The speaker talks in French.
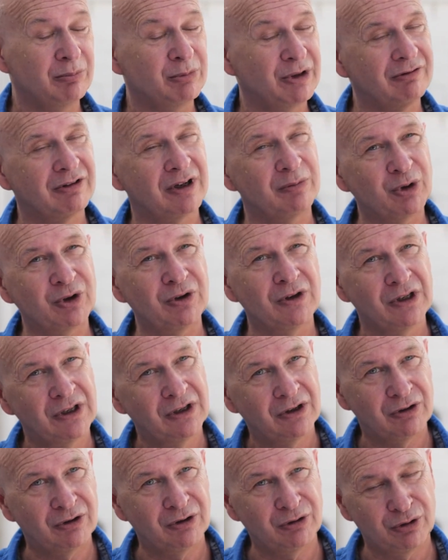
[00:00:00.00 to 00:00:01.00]
mais vraiment
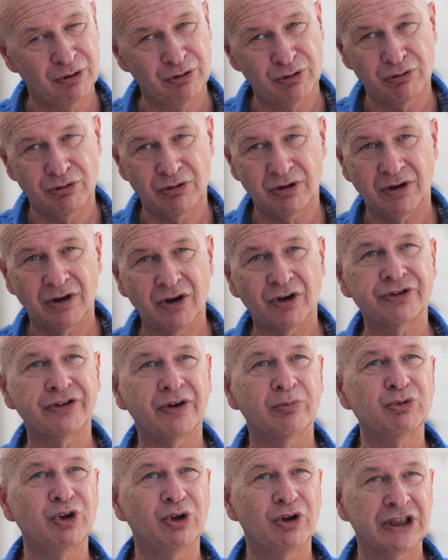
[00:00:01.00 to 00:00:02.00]
l'ensemble de